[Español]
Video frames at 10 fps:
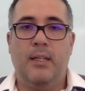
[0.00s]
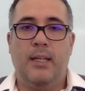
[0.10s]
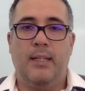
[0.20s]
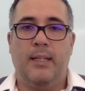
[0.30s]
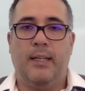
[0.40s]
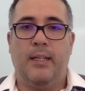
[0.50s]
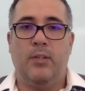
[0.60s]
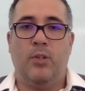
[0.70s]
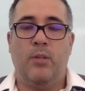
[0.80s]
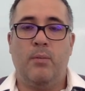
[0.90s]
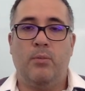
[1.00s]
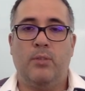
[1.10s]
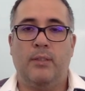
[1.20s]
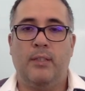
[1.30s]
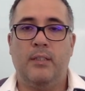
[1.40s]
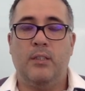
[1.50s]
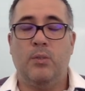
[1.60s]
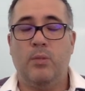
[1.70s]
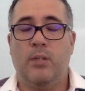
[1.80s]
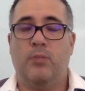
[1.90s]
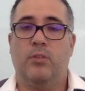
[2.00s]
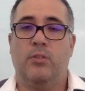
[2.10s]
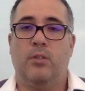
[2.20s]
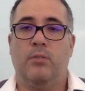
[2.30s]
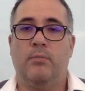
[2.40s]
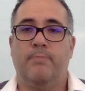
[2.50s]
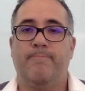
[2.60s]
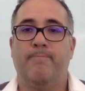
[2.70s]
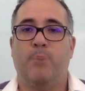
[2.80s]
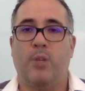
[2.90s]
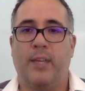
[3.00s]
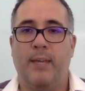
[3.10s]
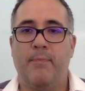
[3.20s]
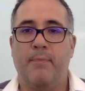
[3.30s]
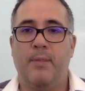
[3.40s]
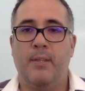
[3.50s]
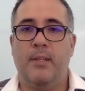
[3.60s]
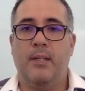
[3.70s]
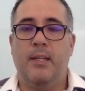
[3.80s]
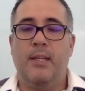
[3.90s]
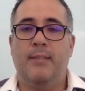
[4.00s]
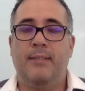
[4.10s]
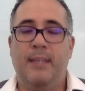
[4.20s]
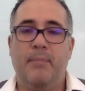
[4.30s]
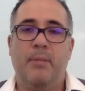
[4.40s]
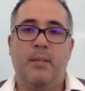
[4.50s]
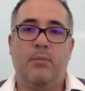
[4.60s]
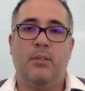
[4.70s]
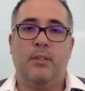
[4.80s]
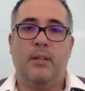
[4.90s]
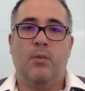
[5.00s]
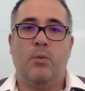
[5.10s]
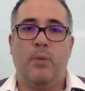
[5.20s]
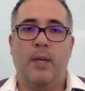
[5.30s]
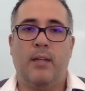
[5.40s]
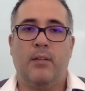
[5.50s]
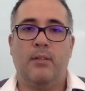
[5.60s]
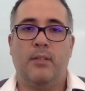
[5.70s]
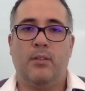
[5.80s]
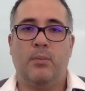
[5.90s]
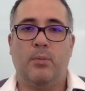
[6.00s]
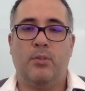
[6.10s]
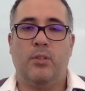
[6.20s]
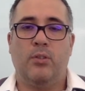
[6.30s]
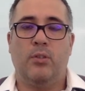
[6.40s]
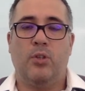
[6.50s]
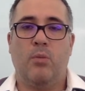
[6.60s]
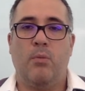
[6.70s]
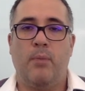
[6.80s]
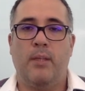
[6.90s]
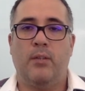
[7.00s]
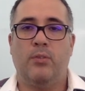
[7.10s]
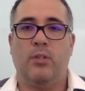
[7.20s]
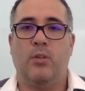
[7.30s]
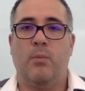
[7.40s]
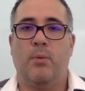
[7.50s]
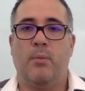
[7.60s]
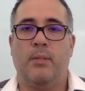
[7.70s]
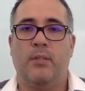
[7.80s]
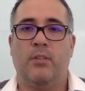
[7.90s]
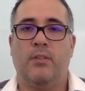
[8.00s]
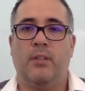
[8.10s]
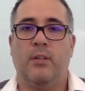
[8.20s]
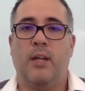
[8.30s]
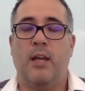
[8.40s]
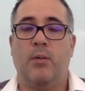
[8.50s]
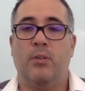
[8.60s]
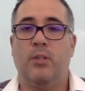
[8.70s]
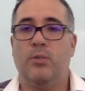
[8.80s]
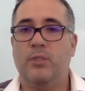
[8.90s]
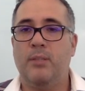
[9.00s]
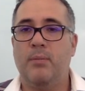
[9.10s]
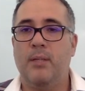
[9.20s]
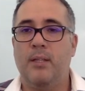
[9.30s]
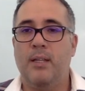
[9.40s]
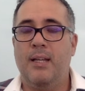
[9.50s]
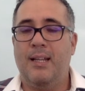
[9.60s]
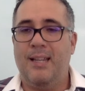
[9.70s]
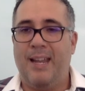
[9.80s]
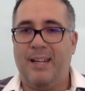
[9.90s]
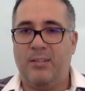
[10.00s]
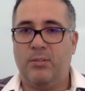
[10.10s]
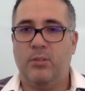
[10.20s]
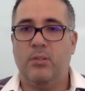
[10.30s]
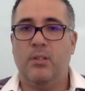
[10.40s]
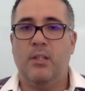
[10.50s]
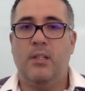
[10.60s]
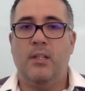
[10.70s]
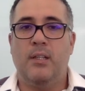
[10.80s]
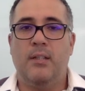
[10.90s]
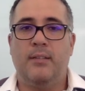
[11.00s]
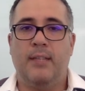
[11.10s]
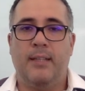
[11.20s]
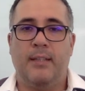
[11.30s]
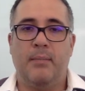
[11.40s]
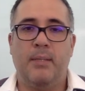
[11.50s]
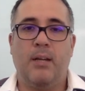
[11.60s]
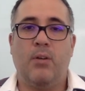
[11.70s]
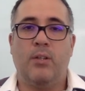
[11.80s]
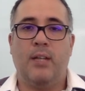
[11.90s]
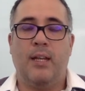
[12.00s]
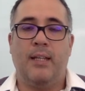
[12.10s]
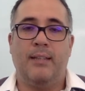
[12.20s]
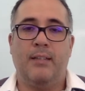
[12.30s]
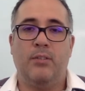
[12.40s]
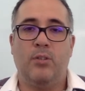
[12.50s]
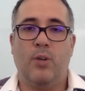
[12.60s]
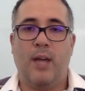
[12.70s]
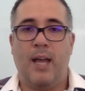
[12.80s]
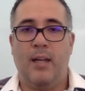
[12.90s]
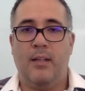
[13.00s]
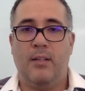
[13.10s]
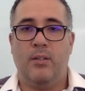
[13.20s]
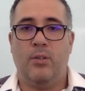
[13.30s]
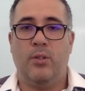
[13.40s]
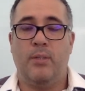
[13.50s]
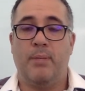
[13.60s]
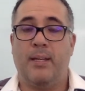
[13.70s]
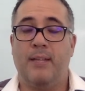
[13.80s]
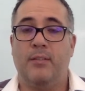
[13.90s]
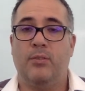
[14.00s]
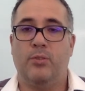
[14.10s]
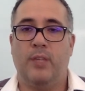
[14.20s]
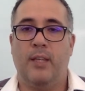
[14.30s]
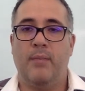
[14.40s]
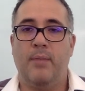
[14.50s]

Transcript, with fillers: en el que no debemos hacer ninguna concesión. ¿Por qué? Siempre debemos tenerla cubierta al 100% en todo momento, sin comprometernos a efectuar algún deducible. La razón se determina acorde a la legislación local donde el percance sucede,